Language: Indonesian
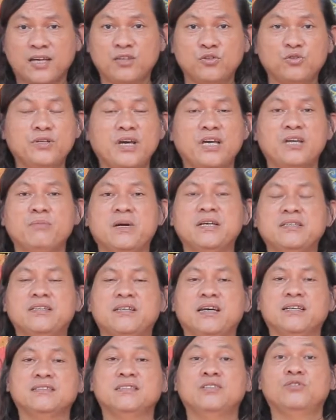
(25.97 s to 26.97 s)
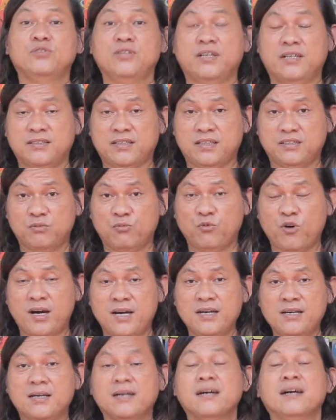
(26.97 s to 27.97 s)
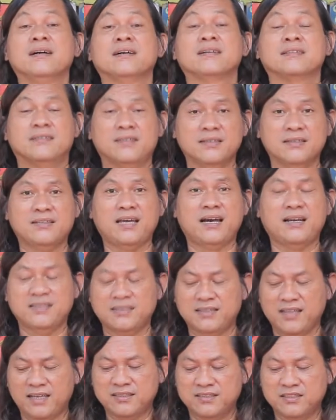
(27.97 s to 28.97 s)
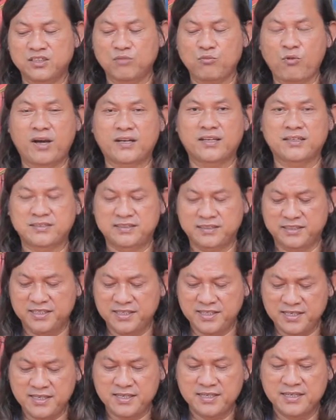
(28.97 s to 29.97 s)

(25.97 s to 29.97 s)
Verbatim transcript: dunia imajinasi, dunia kita semua. Tentang literasi semua ada di sini.